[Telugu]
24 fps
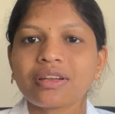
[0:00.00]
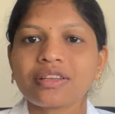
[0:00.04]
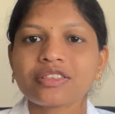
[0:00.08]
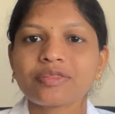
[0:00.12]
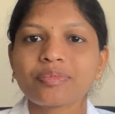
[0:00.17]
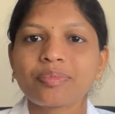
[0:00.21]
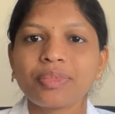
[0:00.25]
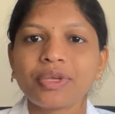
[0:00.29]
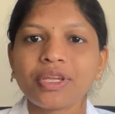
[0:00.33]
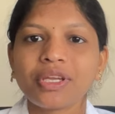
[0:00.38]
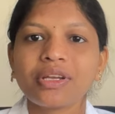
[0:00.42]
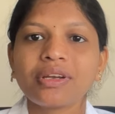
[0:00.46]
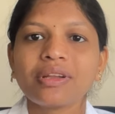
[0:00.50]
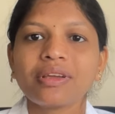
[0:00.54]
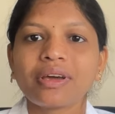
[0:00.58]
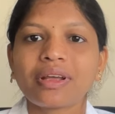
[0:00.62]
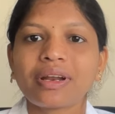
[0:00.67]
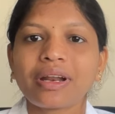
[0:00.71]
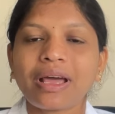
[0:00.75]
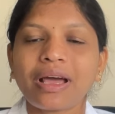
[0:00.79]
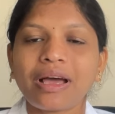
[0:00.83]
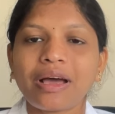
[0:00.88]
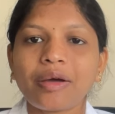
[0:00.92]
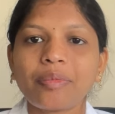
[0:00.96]
చాలా
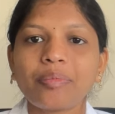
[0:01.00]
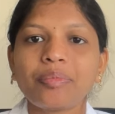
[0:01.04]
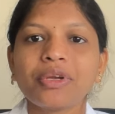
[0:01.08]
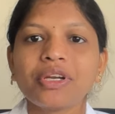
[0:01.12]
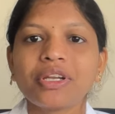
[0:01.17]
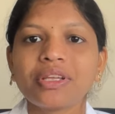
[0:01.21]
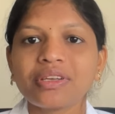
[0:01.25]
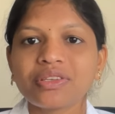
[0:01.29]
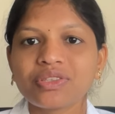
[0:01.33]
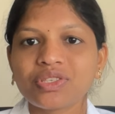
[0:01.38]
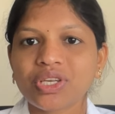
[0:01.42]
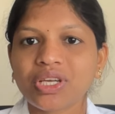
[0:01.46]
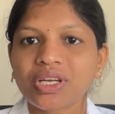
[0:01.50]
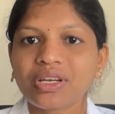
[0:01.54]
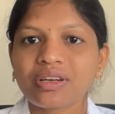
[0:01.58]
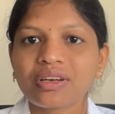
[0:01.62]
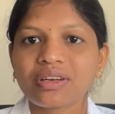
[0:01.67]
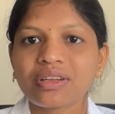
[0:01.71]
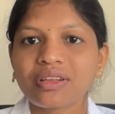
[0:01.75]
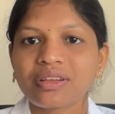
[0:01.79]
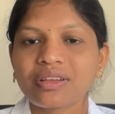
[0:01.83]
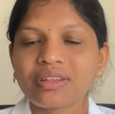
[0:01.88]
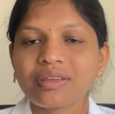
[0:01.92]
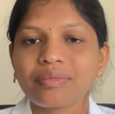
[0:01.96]
స్పీడ్గా ర్యాపిడ్గా
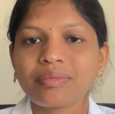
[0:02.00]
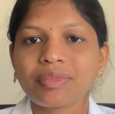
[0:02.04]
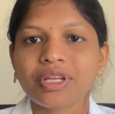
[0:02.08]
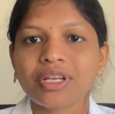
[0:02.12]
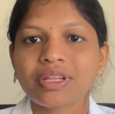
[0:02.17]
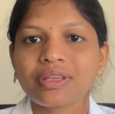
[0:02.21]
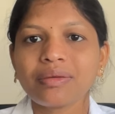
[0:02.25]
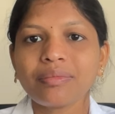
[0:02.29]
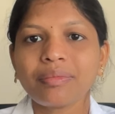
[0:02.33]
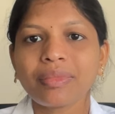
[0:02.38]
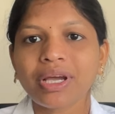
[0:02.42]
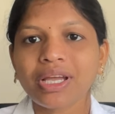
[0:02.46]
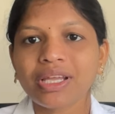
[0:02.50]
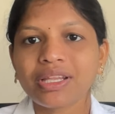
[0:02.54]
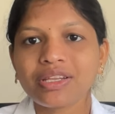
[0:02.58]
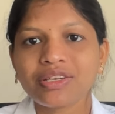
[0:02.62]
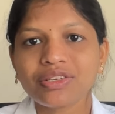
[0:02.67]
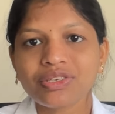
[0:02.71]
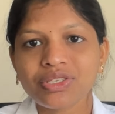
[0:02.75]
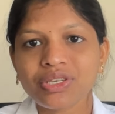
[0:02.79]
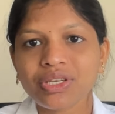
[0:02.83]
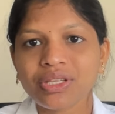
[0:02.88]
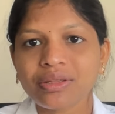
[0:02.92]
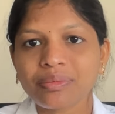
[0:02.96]
జరగడానికి మనకి
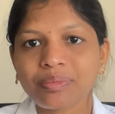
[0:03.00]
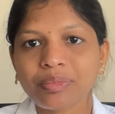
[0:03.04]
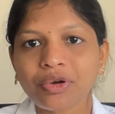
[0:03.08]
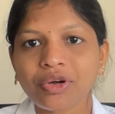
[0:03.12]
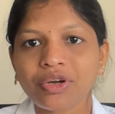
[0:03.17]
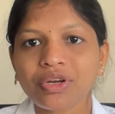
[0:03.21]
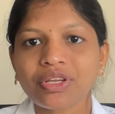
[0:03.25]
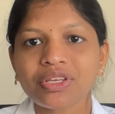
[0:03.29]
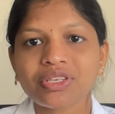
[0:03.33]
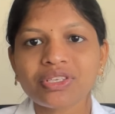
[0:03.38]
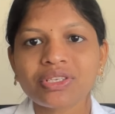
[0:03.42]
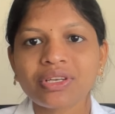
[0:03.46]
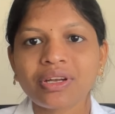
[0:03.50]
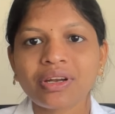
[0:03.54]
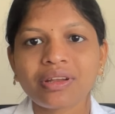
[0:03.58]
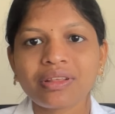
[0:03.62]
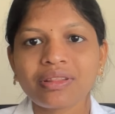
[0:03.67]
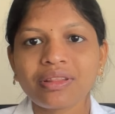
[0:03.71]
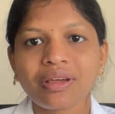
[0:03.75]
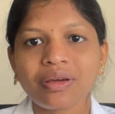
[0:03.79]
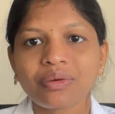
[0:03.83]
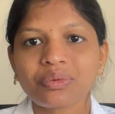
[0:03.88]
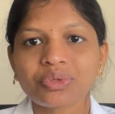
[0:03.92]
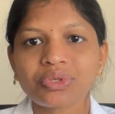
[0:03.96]
మైలిన్ షీత్ ప్రొటెక్షన్
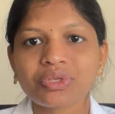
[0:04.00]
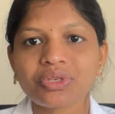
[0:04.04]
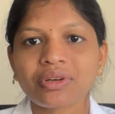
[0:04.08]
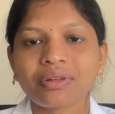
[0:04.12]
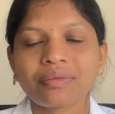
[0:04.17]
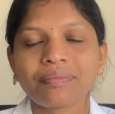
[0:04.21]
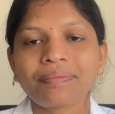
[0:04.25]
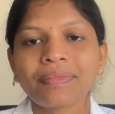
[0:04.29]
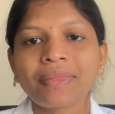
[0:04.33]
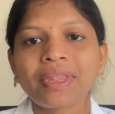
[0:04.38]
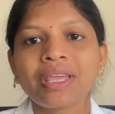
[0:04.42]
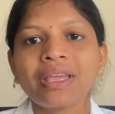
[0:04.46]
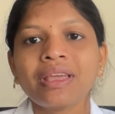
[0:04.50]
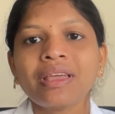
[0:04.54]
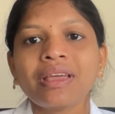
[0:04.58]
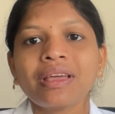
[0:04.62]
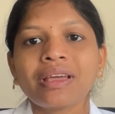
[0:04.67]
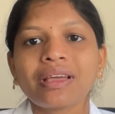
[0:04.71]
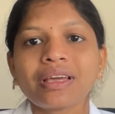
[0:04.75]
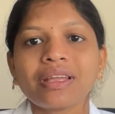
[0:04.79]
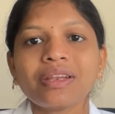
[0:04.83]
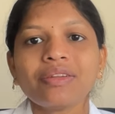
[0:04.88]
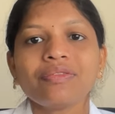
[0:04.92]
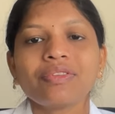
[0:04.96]
అనేది అవసరం
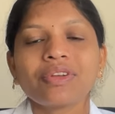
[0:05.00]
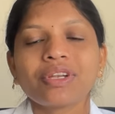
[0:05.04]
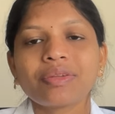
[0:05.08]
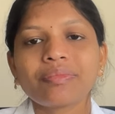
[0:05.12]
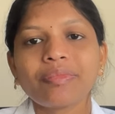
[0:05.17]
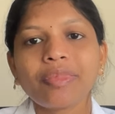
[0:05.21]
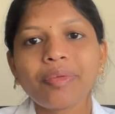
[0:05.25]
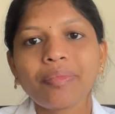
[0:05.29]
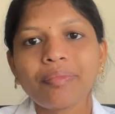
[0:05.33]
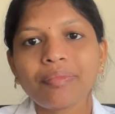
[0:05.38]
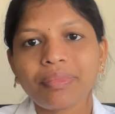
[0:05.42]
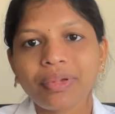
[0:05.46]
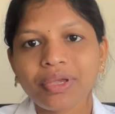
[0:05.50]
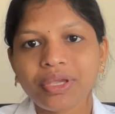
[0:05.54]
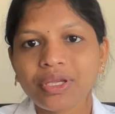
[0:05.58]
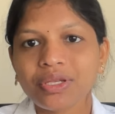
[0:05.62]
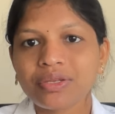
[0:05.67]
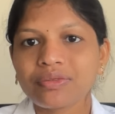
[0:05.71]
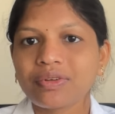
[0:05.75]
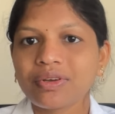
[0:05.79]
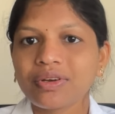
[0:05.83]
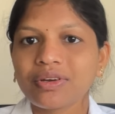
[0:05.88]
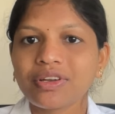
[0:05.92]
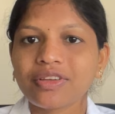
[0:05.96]
కానీ విటమిన్ బి
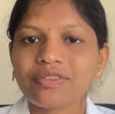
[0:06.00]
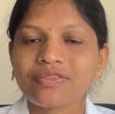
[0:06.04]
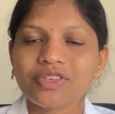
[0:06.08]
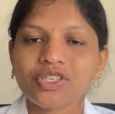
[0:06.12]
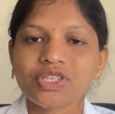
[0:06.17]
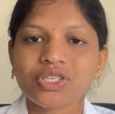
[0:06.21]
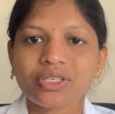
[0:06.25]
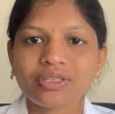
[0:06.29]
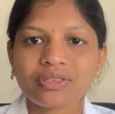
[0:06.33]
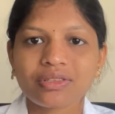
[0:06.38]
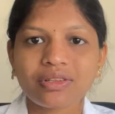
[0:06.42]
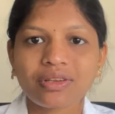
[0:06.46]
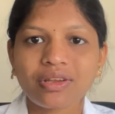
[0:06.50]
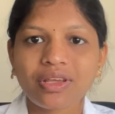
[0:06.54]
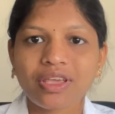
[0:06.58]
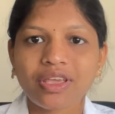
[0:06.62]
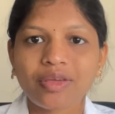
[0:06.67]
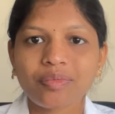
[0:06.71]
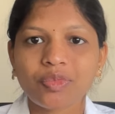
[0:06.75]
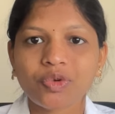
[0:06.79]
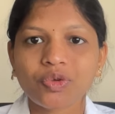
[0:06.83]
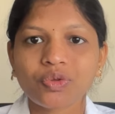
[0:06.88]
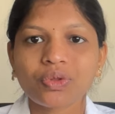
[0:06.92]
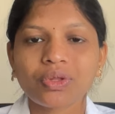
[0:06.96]
ట్వెల్వ్ డెఫిషియన్సీలో
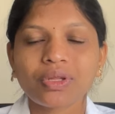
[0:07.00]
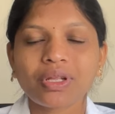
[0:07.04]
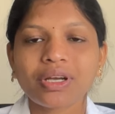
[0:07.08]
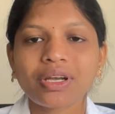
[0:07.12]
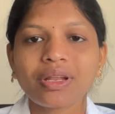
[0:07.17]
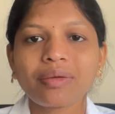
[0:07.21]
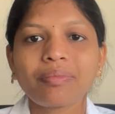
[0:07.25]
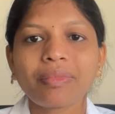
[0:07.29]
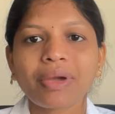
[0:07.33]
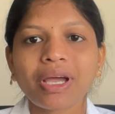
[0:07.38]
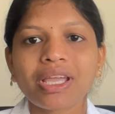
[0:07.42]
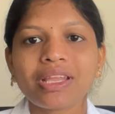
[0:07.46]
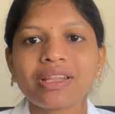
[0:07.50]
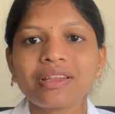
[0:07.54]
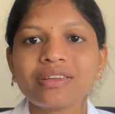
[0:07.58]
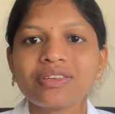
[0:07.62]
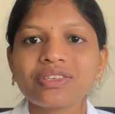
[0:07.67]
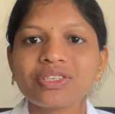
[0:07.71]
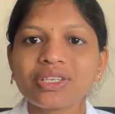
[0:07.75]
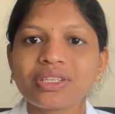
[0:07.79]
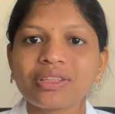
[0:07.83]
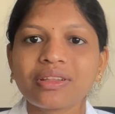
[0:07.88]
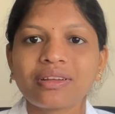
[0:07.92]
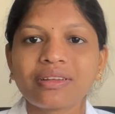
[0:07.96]
ఏమవుతుందంటే
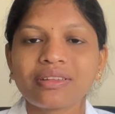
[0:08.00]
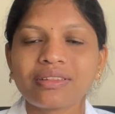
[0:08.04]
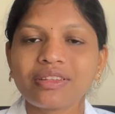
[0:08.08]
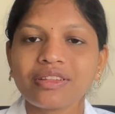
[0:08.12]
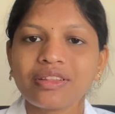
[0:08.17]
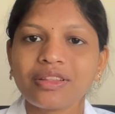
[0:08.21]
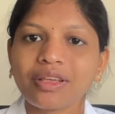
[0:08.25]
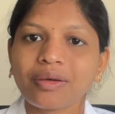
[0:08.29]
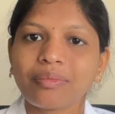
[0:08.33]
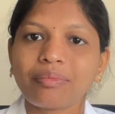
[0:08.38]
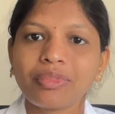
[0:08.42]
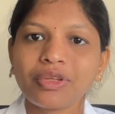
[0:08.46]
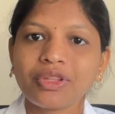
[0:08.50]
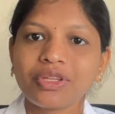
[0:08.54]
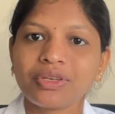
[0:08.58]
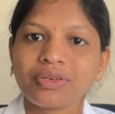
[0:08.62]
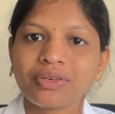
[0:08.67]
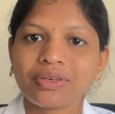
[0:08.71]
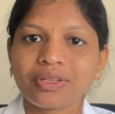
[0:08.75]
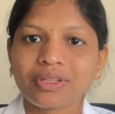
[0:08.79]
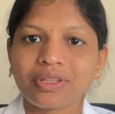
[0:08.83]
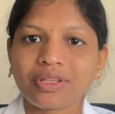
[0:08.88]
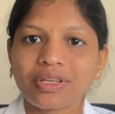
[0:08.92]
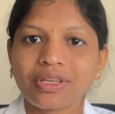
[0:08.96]
మైలిన్ షీత్ అనేది
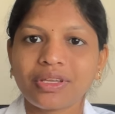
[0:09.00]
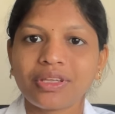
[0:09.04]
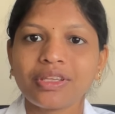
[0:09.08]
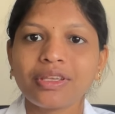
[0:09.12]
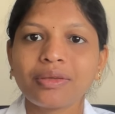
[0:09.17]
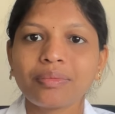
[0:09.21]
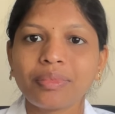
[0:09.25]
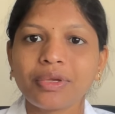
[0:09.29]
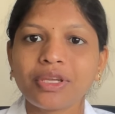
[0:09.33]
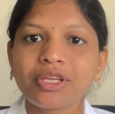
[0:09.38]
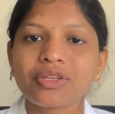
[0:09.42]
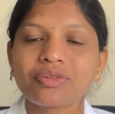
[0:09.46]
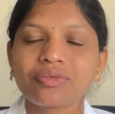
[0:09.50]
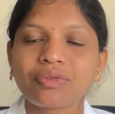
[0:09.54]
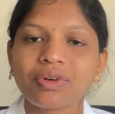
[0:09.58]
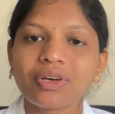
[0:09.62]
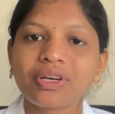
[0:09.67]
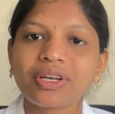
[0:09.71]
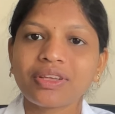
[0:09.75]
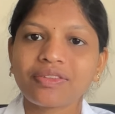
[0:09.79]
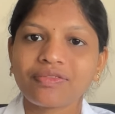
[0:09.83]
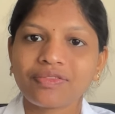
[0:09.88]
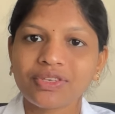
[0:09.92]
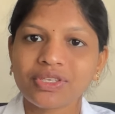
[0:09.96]
దెబ్బతింటుంది ఈ బి
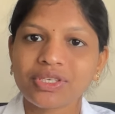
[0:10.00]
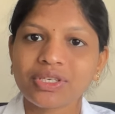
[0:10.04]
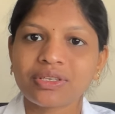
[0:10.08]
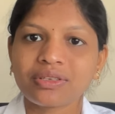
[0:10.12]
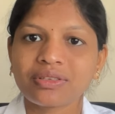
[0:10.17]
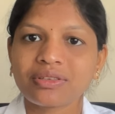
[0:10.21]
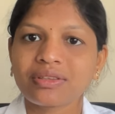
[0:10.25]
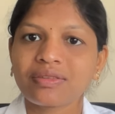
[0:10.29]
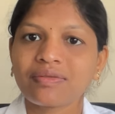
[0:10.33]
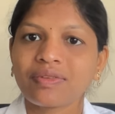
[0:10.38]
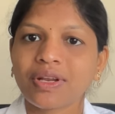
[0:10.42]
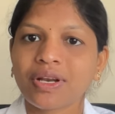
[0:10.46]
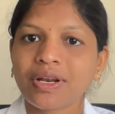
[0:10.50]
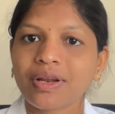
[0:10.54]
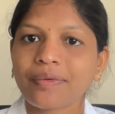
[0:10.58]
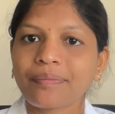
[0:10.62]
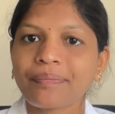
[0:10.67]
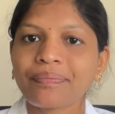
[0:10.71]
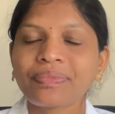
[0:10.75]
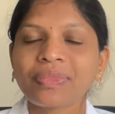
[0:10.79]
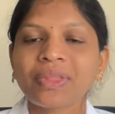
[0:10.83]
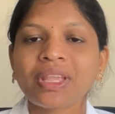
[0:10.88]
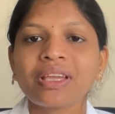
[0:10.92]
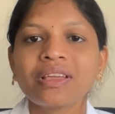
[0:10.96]
ట్వెల్వ్ డెఫిషియన్సీ వల్ల
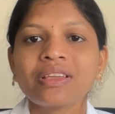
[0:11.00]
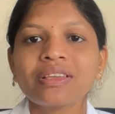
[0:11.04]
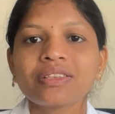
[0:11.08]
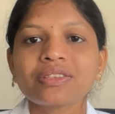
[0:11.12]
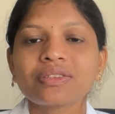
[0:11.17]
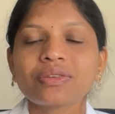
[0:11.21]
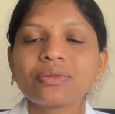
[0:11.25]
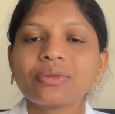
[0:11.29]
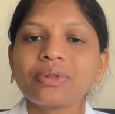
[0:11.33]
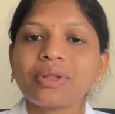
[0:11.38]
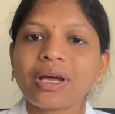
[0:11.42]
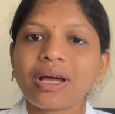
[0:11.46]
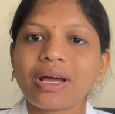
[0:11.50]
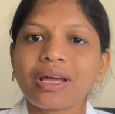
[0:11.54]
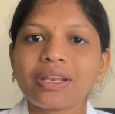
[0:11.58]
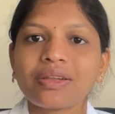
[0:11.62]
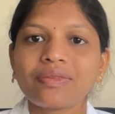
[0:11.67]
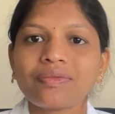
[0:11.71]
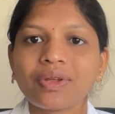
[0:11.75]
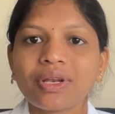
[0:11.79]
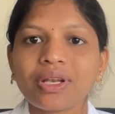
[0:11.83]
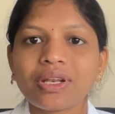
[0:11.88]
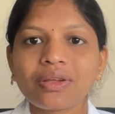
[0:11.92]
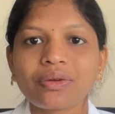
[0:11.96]
సో
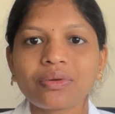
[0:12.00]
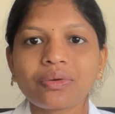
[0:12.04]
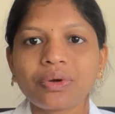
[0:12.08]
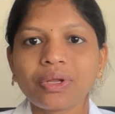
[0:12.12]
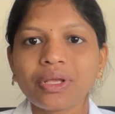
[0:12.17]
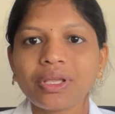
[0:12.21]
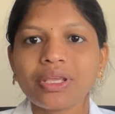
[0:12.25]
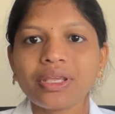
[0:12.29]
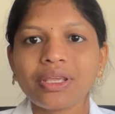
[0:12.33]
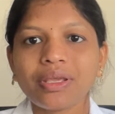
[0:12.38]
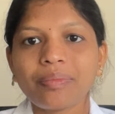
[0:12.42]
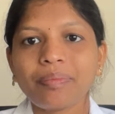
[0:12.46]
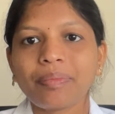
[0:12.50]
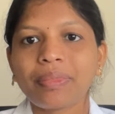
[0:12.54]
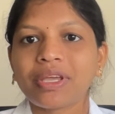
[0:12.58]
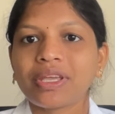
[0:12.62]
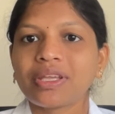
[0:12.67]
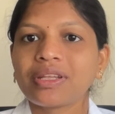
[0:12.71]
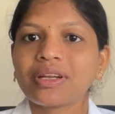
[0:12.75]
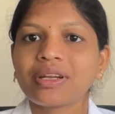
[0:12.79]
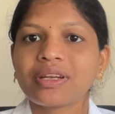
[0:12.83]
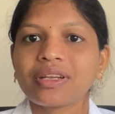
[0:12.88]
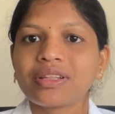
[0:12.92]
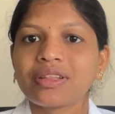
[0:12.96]
దాని వలన కూడా ఈ
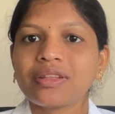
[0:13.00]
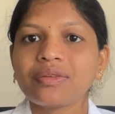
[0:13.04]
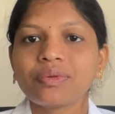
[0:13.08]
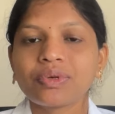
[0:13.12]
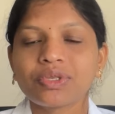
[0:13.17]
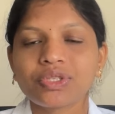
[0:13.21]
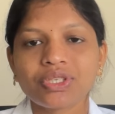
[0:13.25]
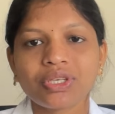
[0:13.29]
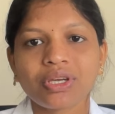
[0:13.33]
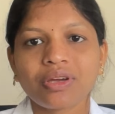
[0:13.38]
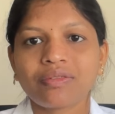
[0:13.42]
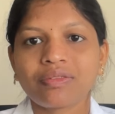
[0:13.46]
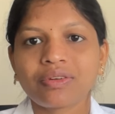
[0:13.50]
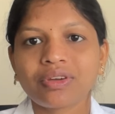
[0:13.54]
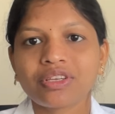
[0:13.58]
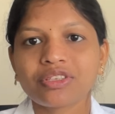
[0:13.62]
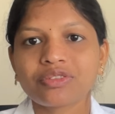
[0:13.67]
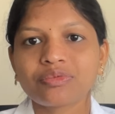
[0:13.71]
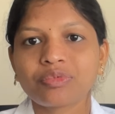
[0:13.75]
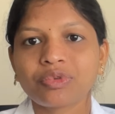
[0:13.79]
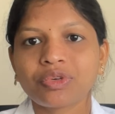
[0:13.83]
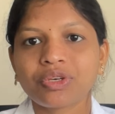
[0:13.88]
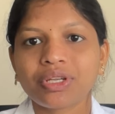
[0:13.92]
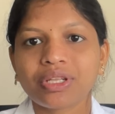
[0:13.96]
పెయిన్ అనేది వచ్చే
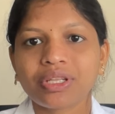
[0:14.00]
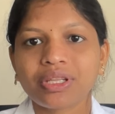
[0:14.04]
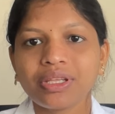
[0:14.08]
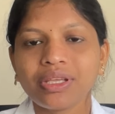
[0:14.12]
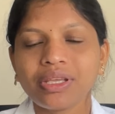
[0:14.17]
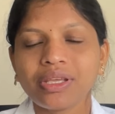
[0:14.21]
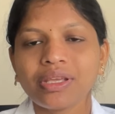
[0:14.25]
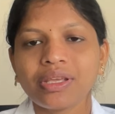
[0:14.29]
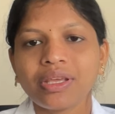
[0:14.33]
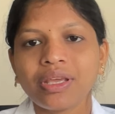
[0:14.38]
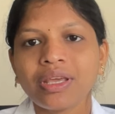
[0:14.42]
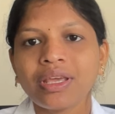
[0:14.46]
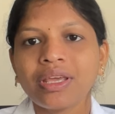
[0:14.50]
అవకాశం ఉంటుంది